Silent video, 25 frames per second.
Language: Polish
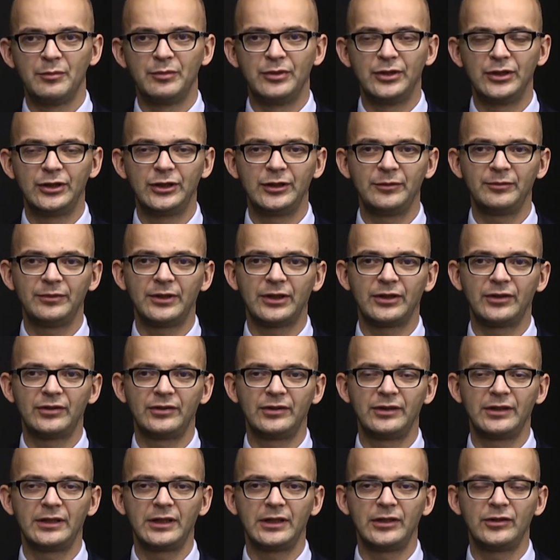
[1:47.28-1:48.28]
przy czym też
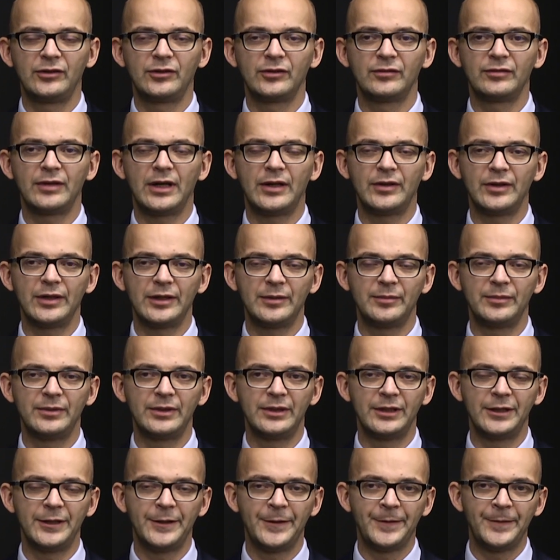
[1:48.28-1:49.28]
sygnalizowałem
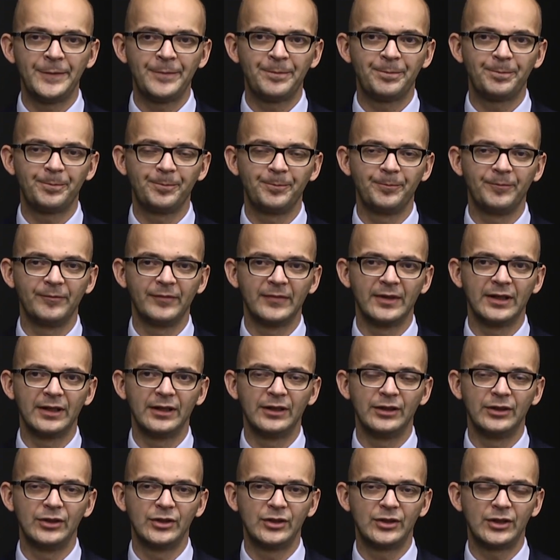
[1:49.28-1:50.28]

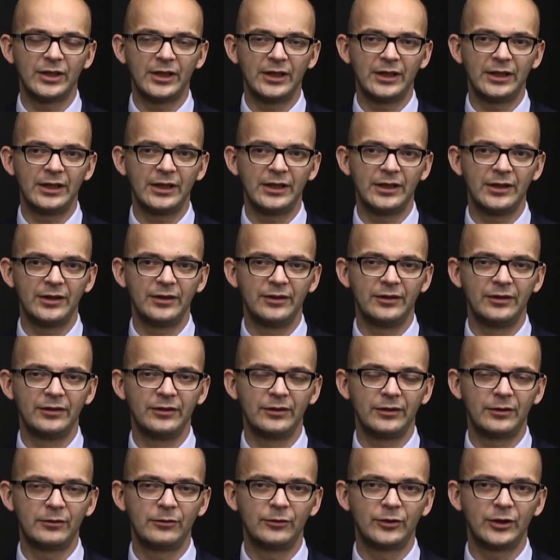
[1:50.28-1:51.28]
Mm, że
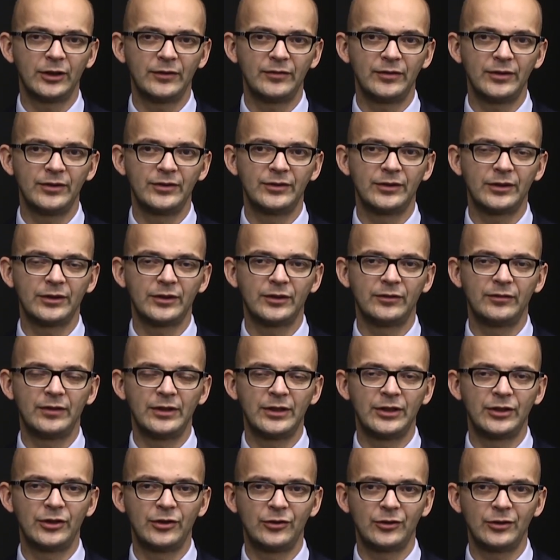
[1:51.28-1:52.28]
y, kluczowe jest
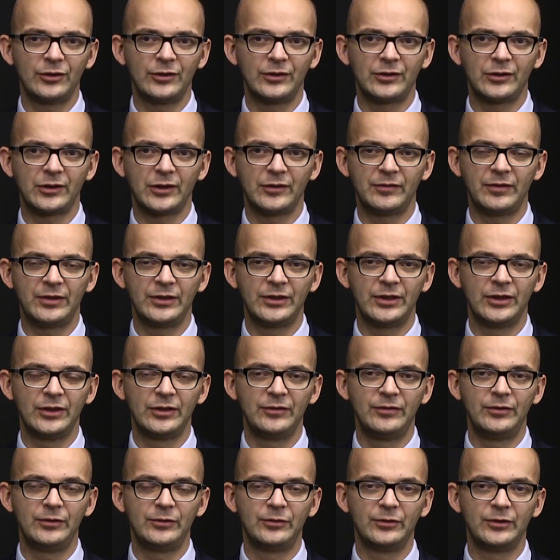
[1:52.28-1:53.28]
zachowanie, czy istotne zachowanie
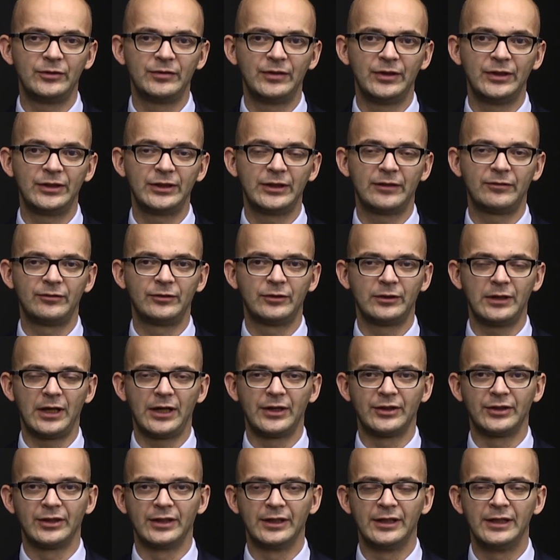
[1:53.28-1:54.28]
jest WIG-20 w
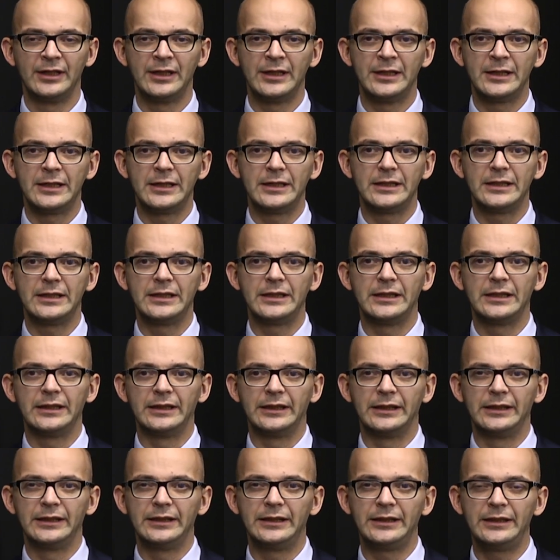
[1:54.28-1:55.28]
dolarze.
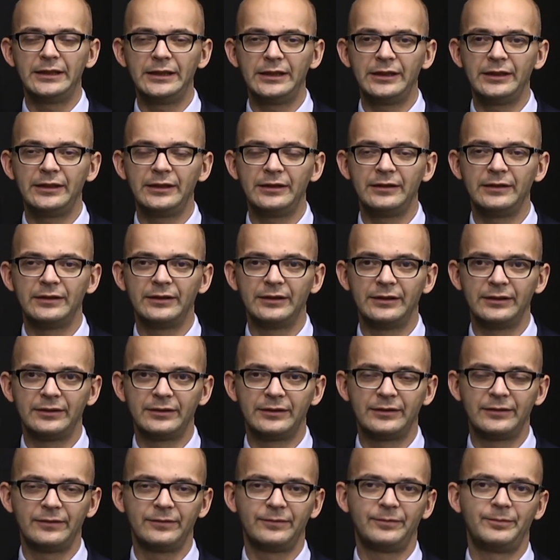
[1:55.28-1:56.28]
Y, I y,
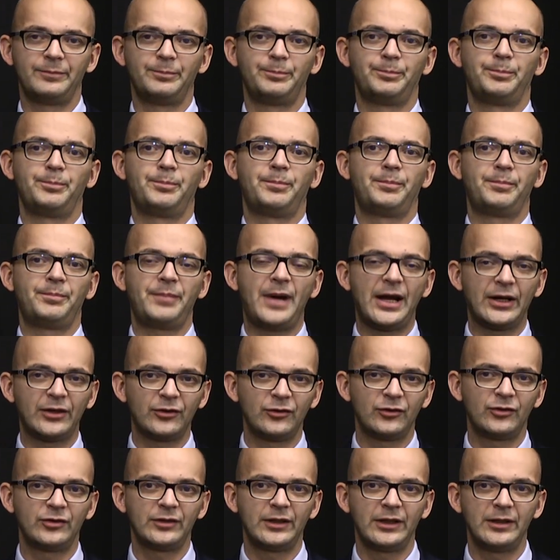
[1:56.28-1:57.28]

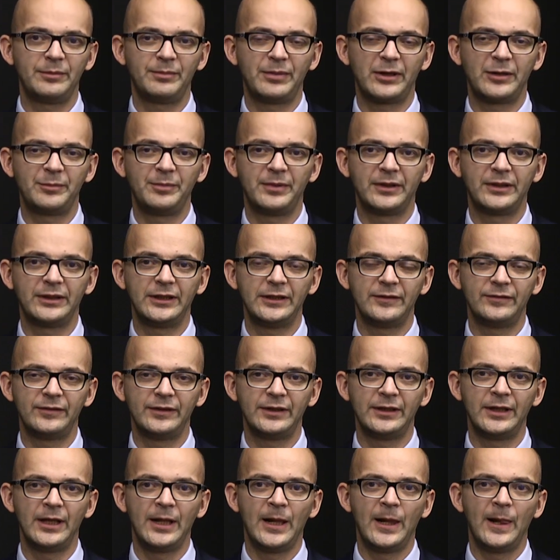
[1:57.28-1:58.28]
patrząc z tej
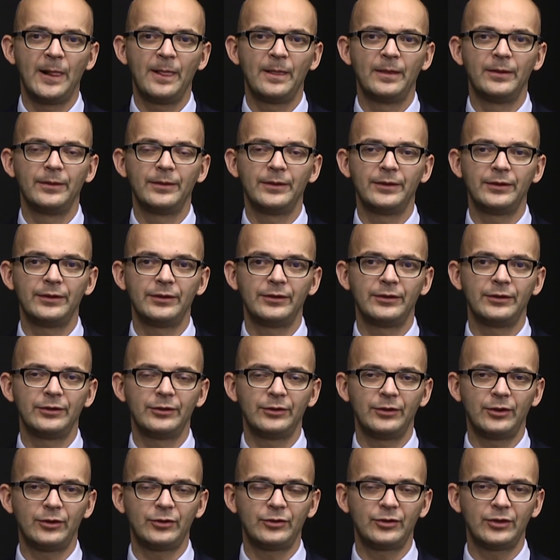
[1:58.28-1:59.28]
perspektywy,
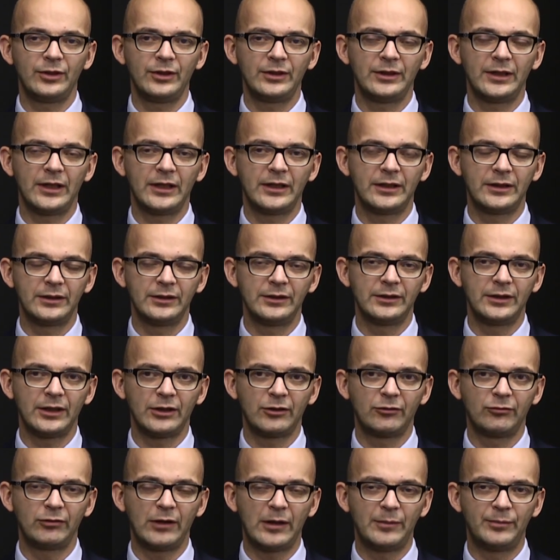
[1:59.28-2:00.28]
no to jednak ta
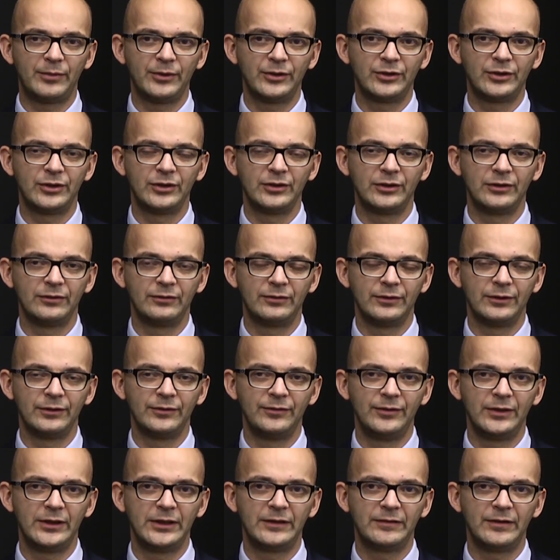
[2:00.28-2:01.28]
słabość, czy
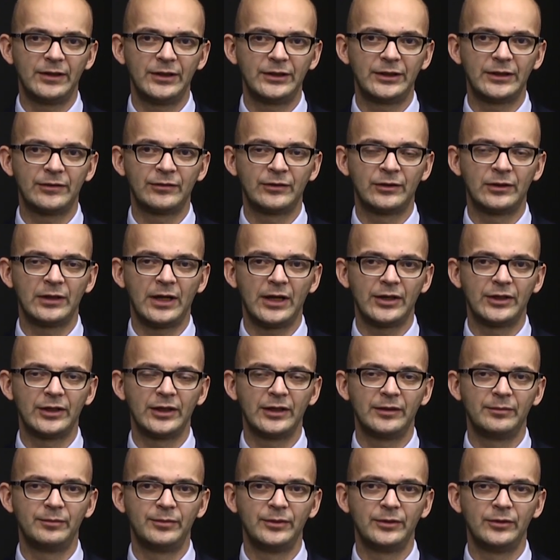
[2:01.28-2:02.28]
WIG-20 w
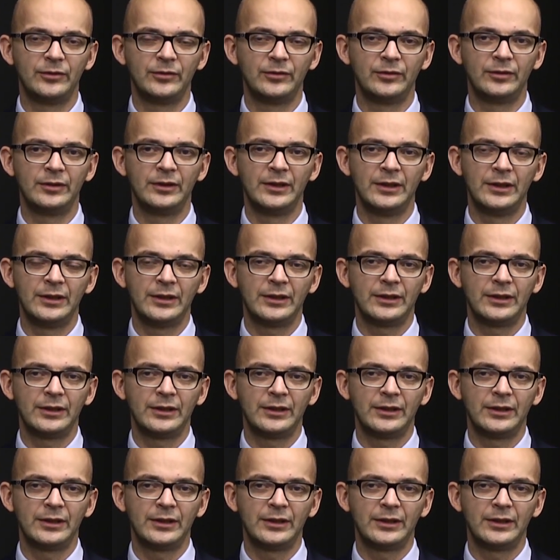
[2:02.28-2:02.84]
dolarze był